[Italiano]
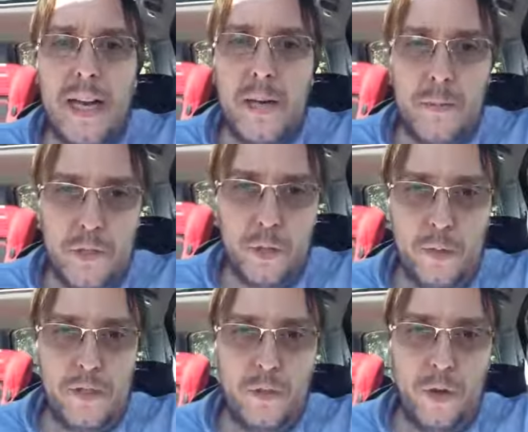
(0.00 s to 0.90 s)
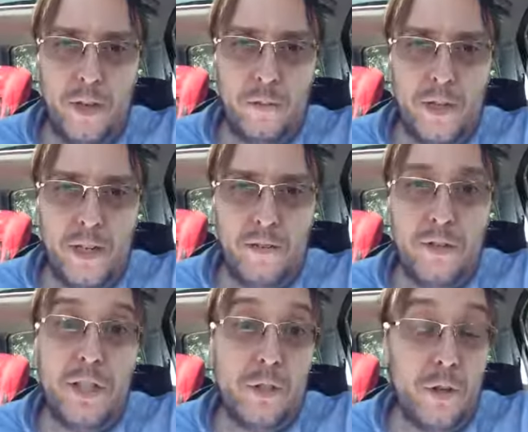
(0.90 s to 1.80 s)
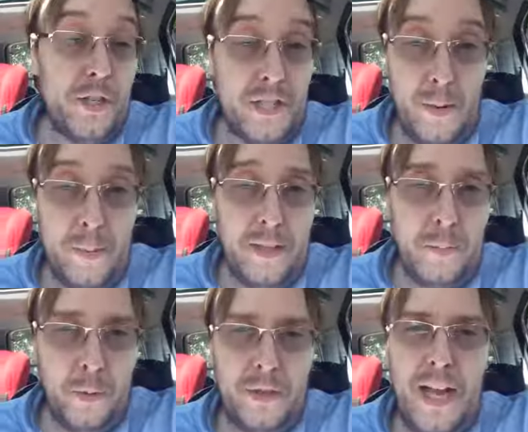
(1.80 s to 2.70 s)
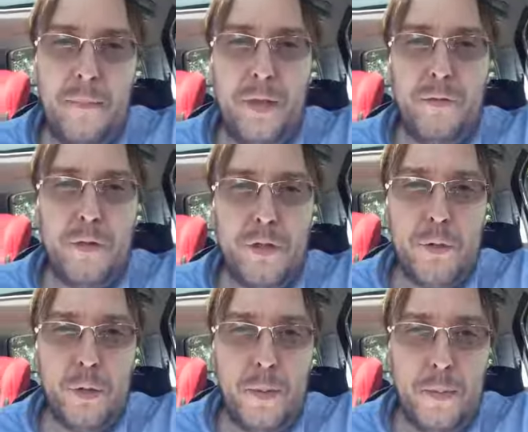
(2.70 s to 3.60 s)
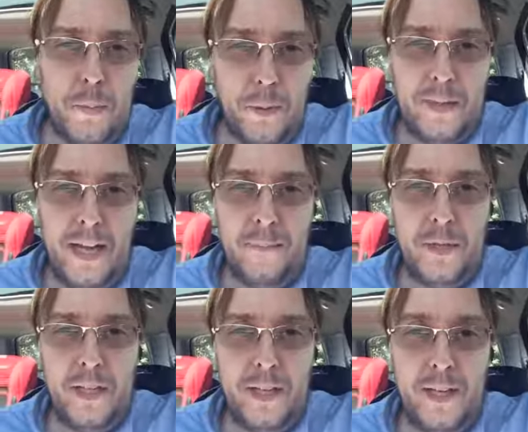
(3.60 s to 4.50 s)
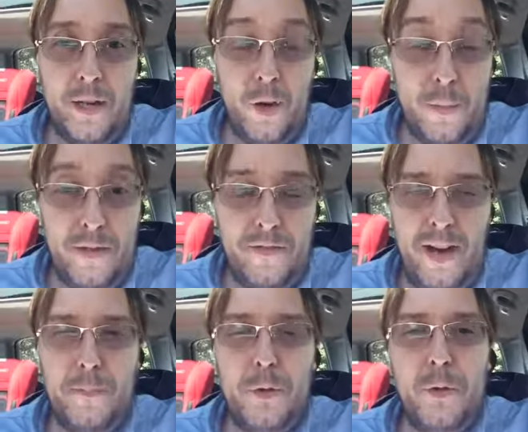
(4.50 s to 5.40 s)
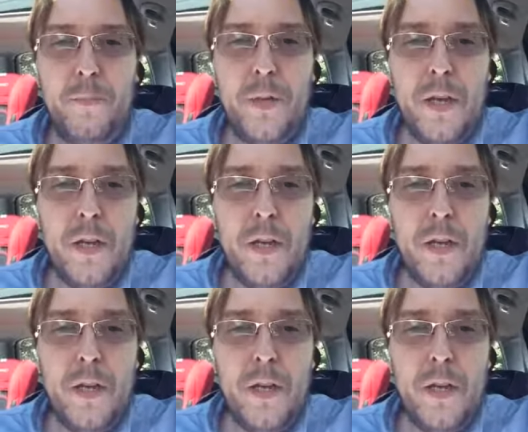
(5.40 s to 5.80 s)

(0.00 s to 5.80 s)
Cari amici, questo è un video estremamente importante, forse uno dei più importanti che ho mai fatto.